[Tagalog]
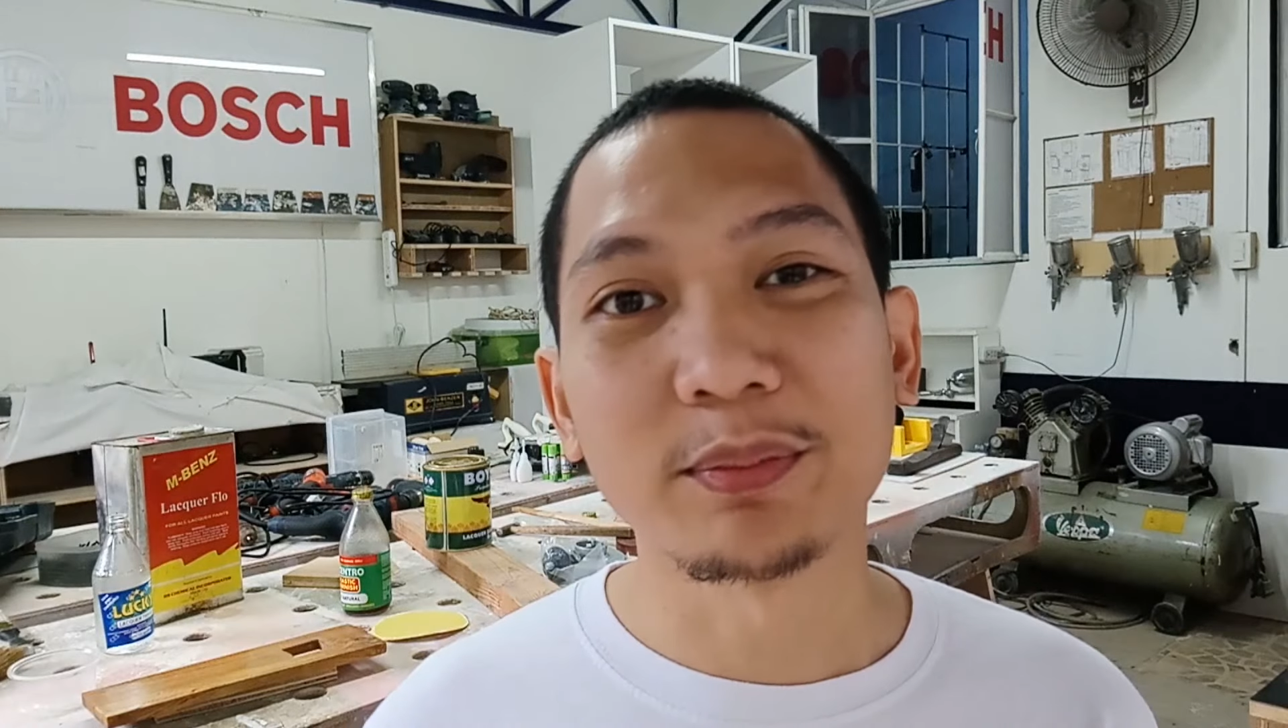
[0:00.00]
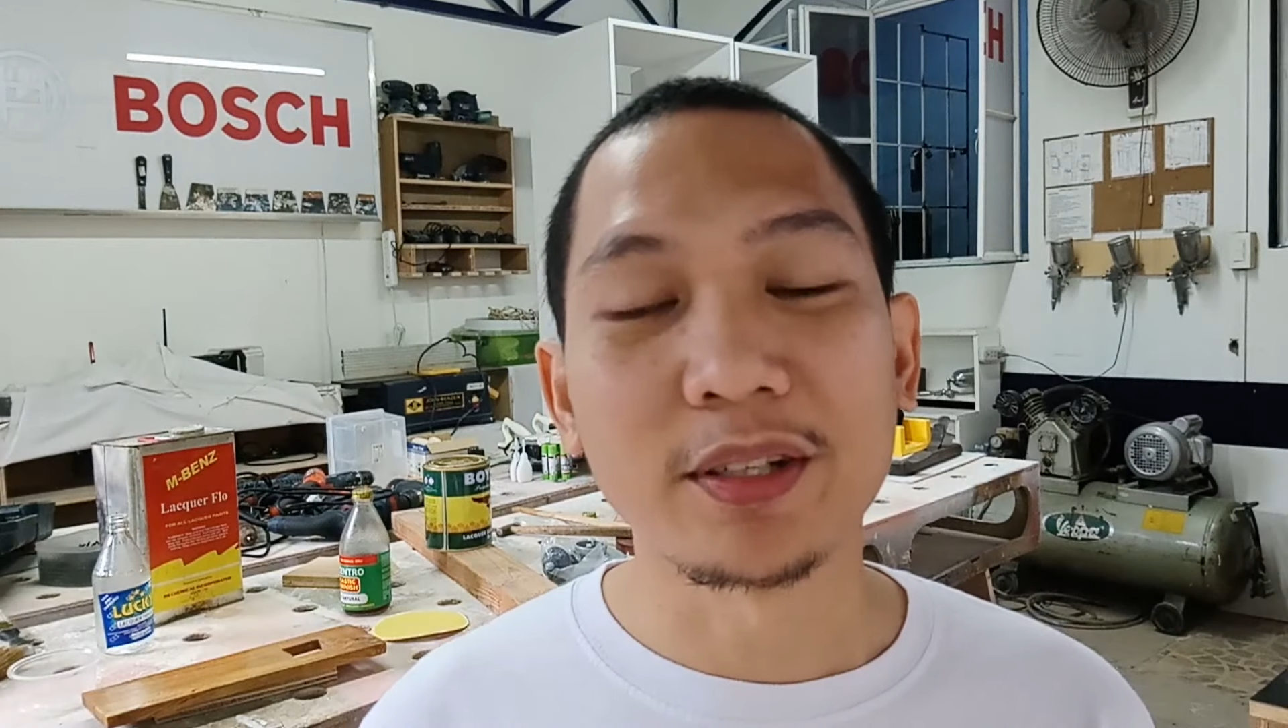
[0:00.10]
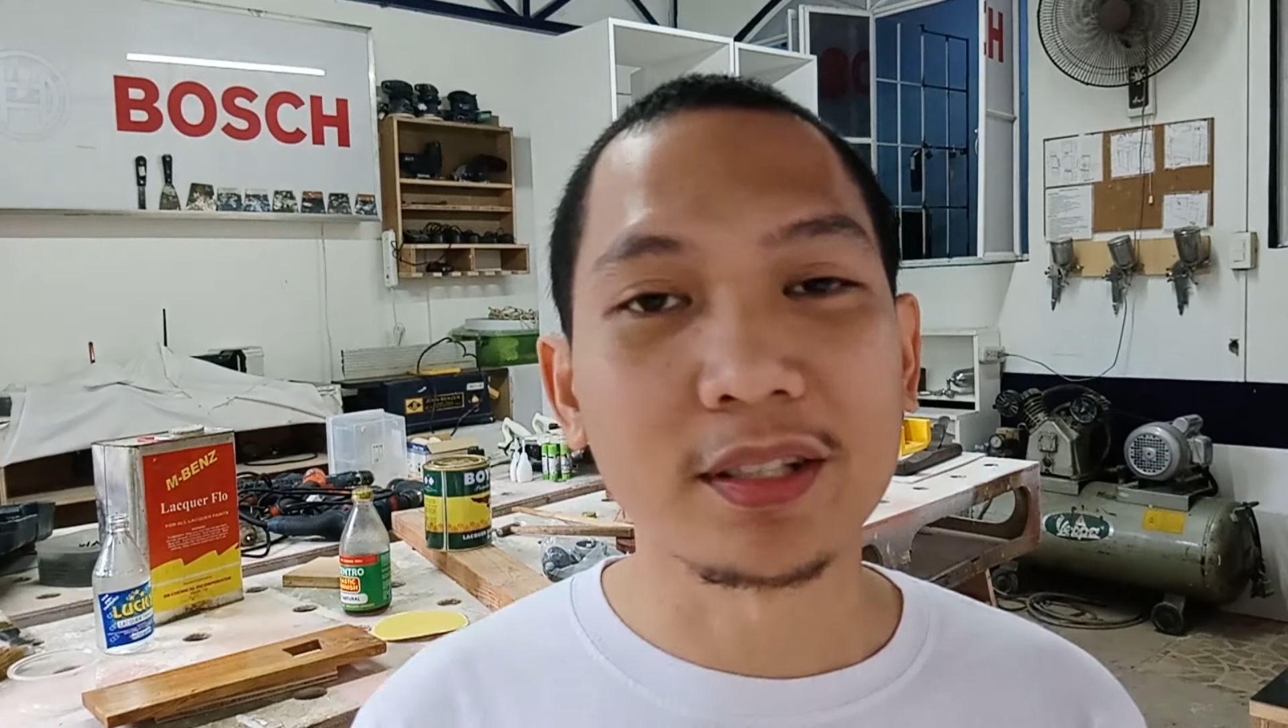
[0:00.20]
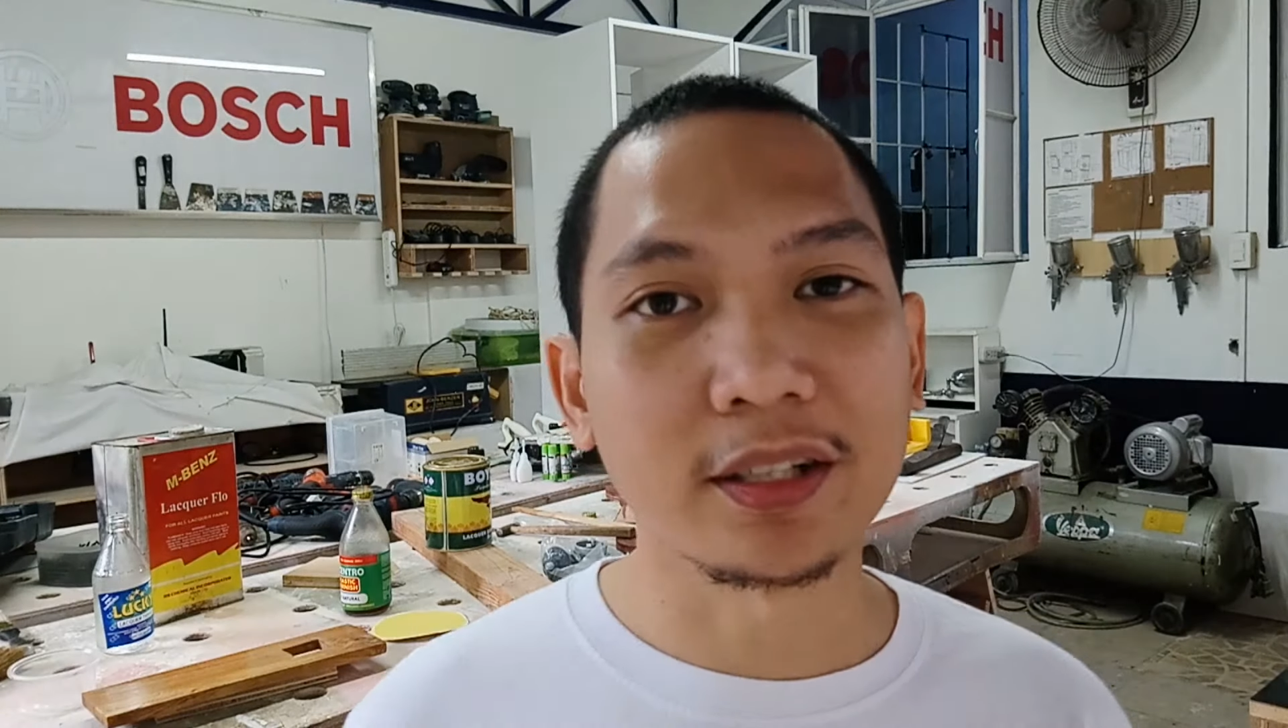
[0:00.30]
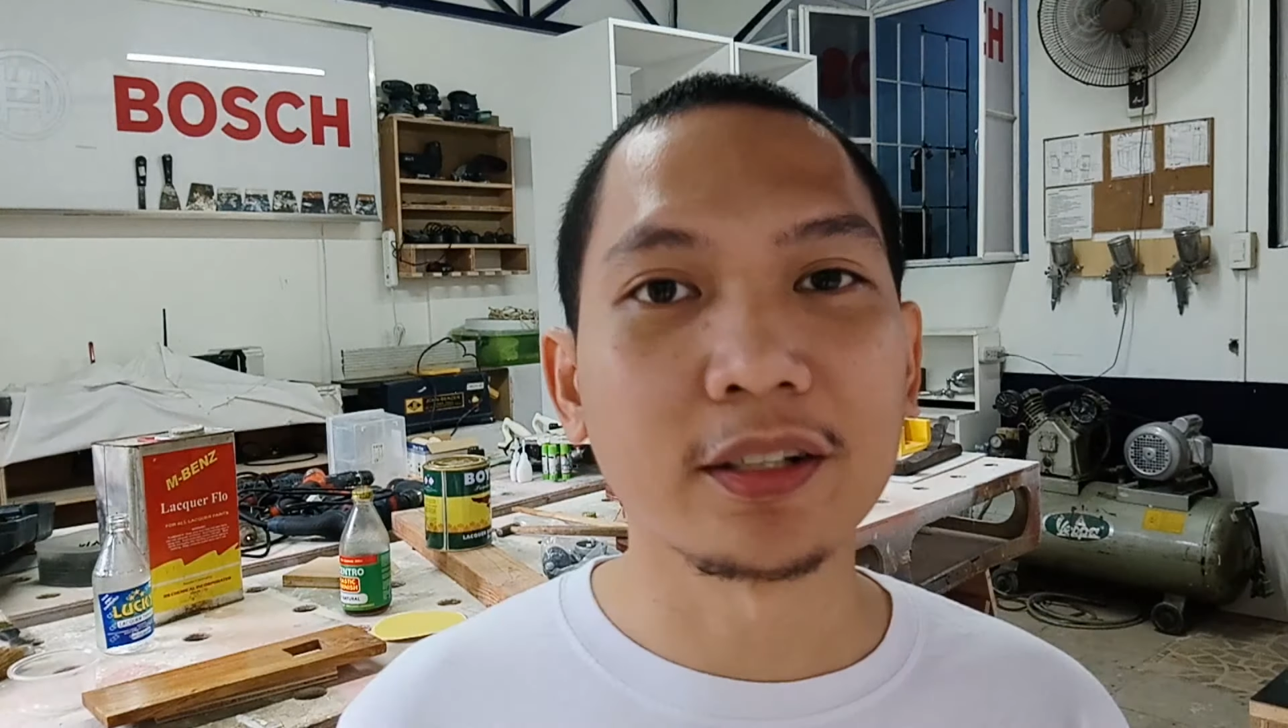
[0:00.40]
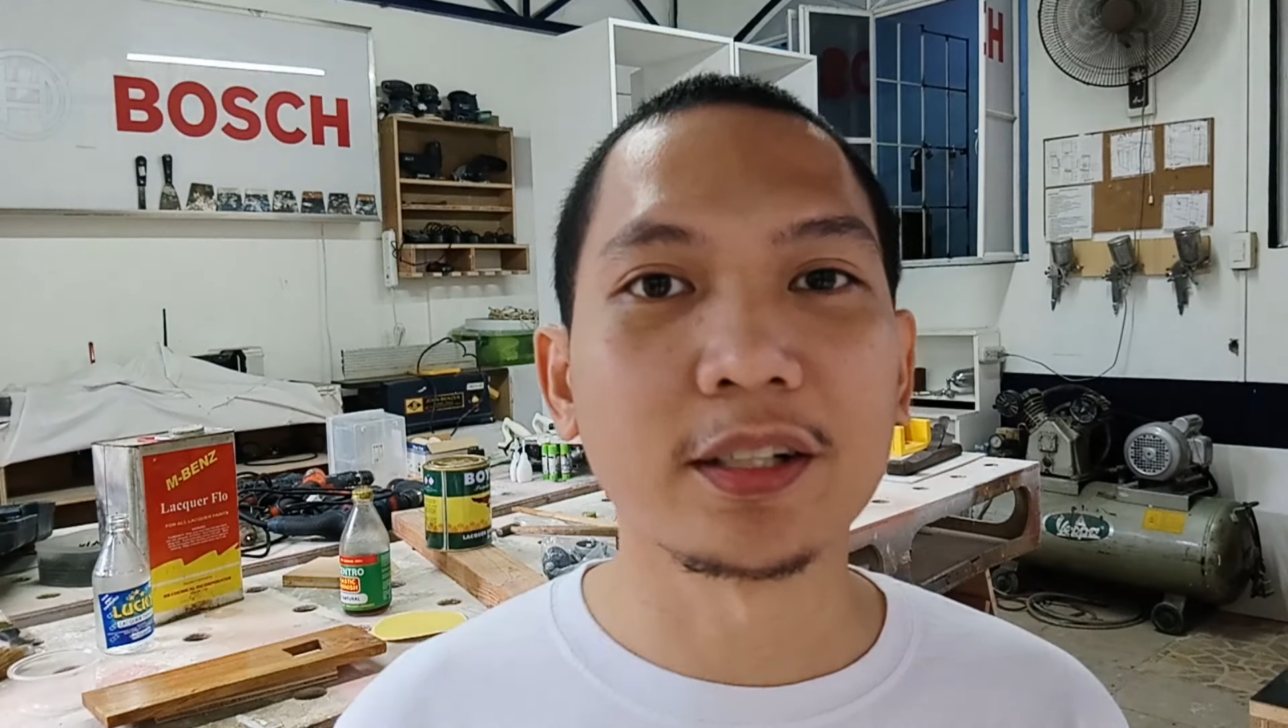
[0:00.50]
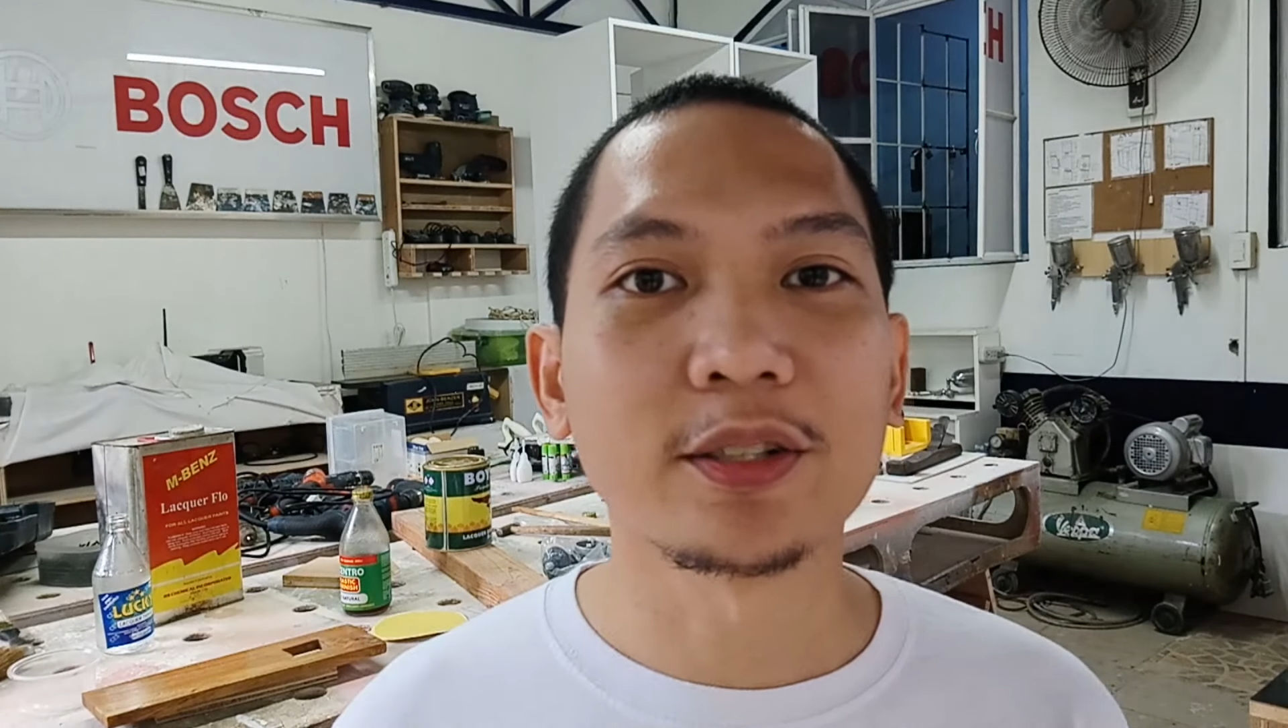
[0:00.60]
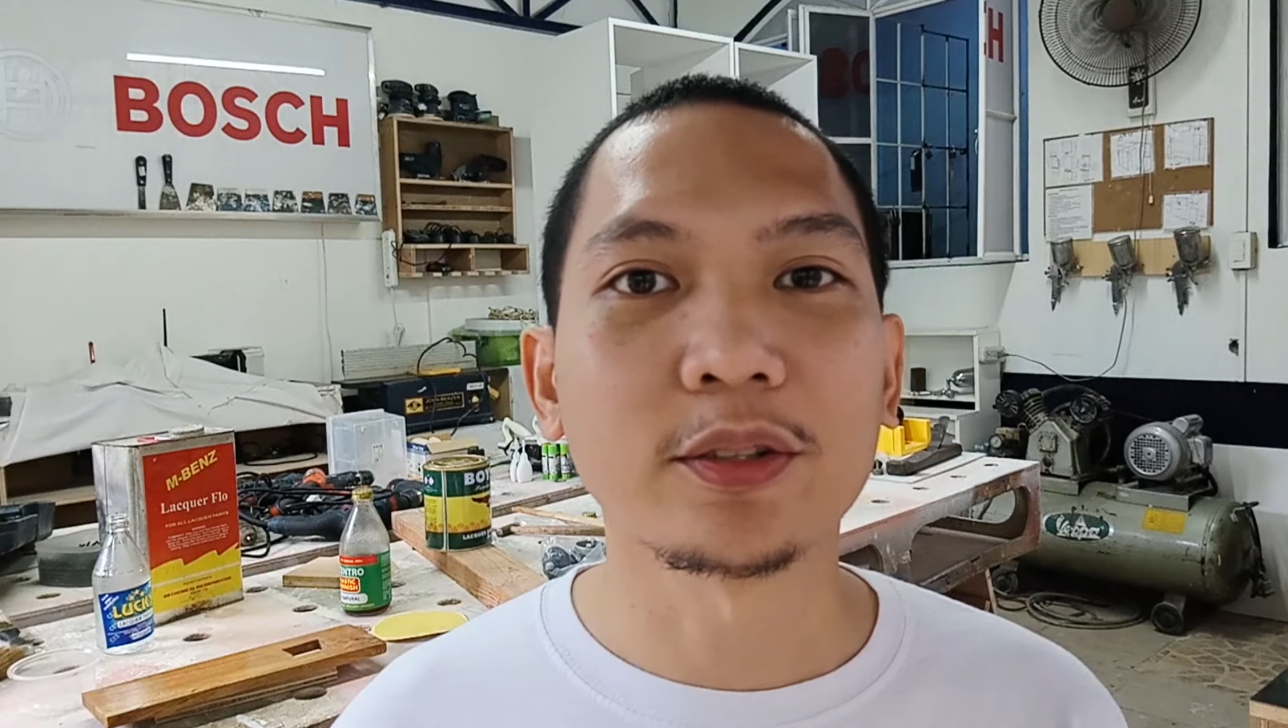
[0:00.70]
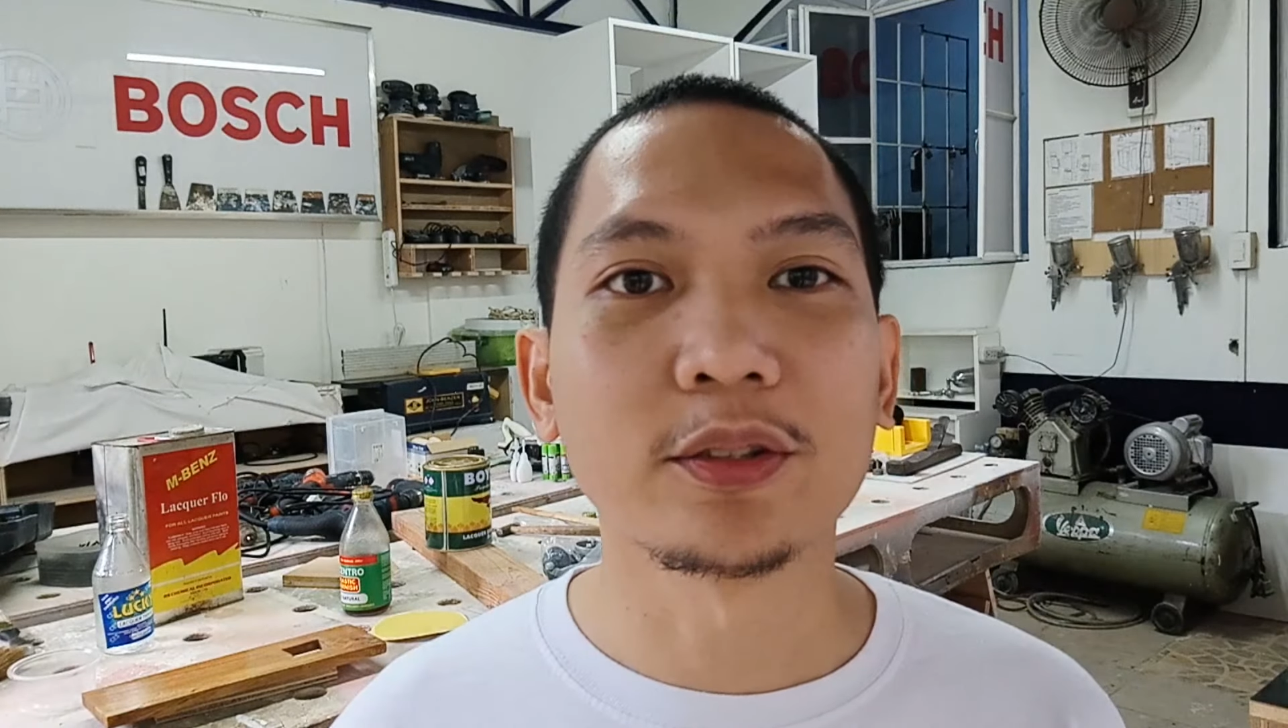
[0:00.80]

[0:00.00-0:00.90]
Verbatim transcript: ba yung circular saw